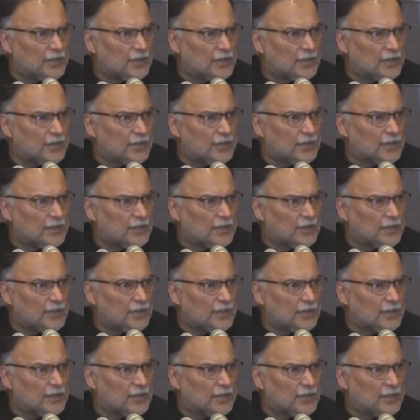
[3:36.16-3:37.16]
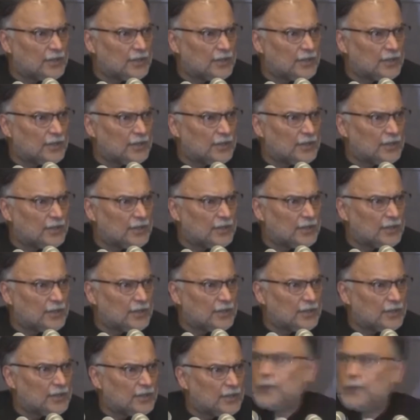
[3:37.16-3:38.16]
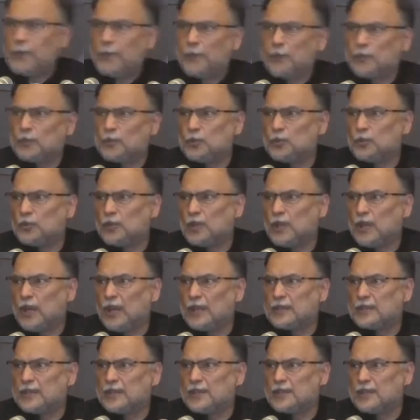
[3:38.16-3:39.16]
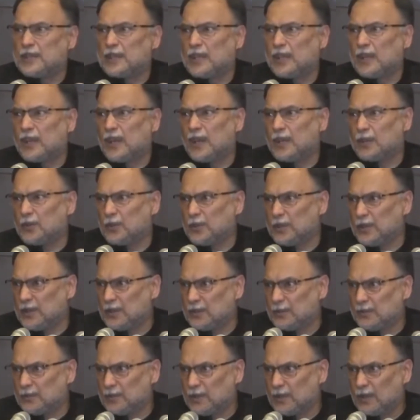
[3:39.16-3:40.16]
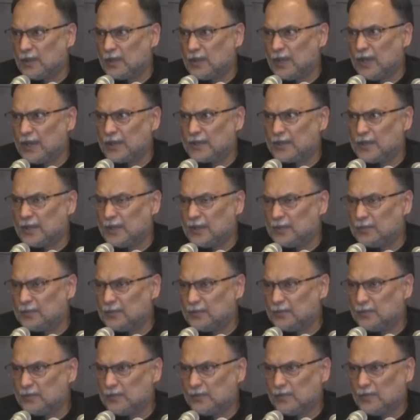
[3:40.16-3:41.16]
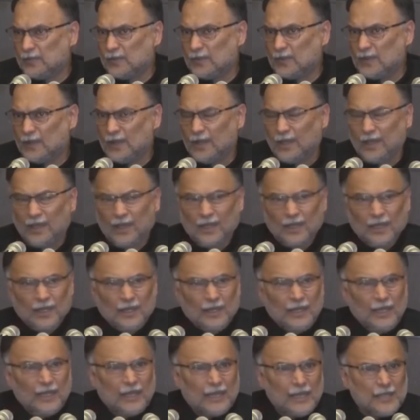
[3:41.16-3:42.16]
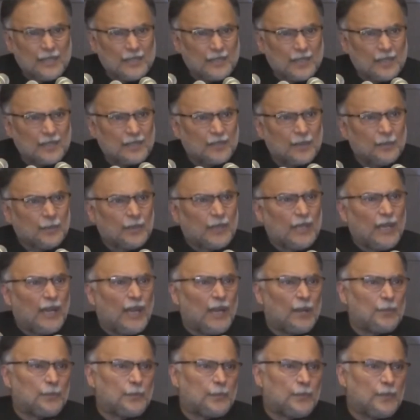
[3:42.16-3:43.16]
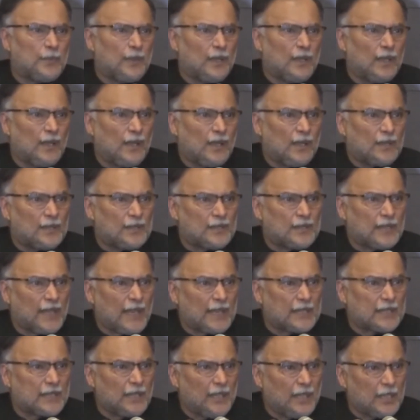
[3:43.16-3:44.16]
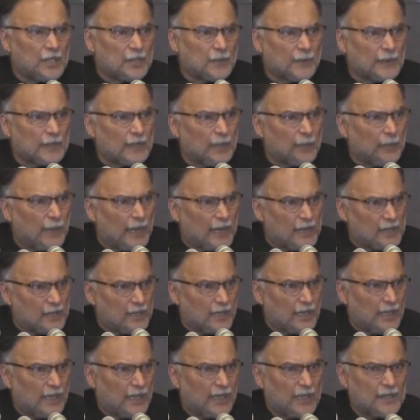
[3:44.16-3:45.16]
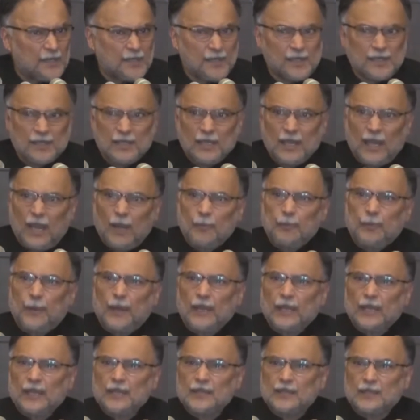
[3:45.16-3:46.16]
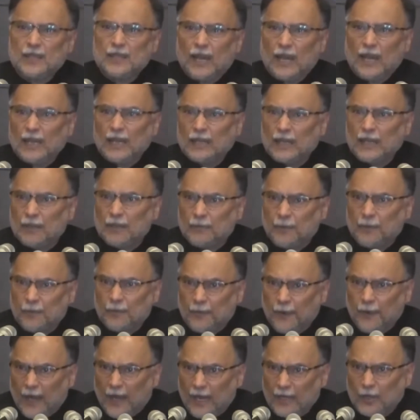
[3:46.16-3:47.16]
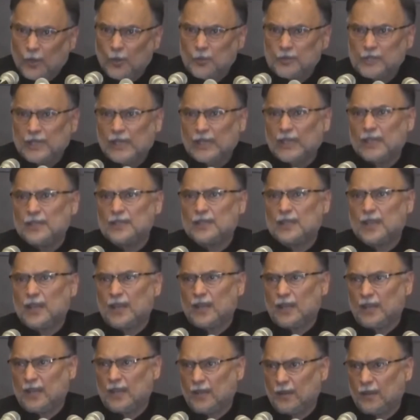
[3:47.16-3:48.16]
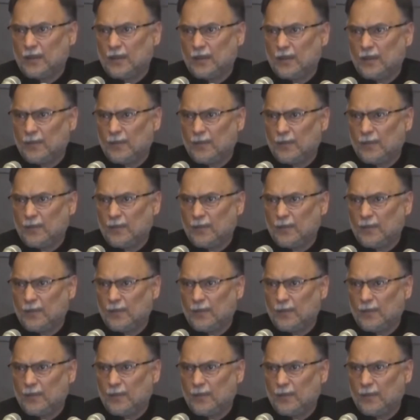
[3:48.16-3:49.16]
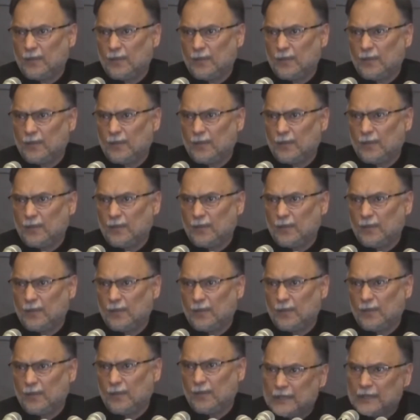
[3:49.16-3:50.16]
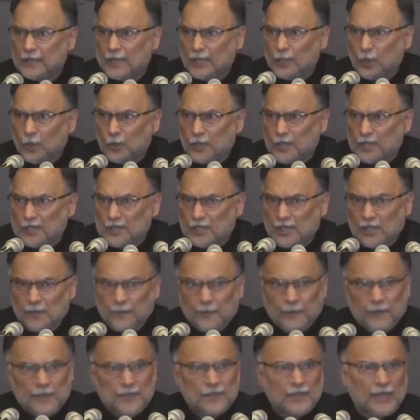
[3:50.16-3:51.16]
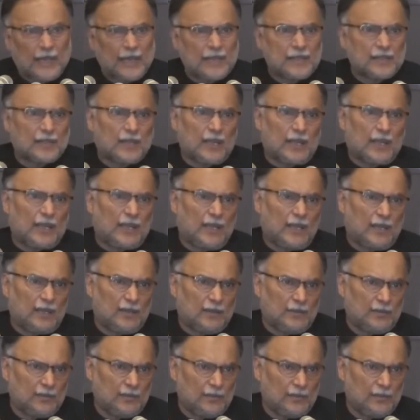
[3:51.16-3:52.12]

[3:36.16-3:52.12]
जाएं बलोचिस्तान और खैबर पख्तूनख्वा से सीटें घट हो जाएं घट जाएं ये किस किस्म की आप सियासी रिश्वतें बांट रहे हैं कि जिससे आप पाकिस्तान के वफाक को चैलेंज कर रहे हैं पाकिस्तान की आबादी को डिसनफ्रेंचाइज कर रहे हैं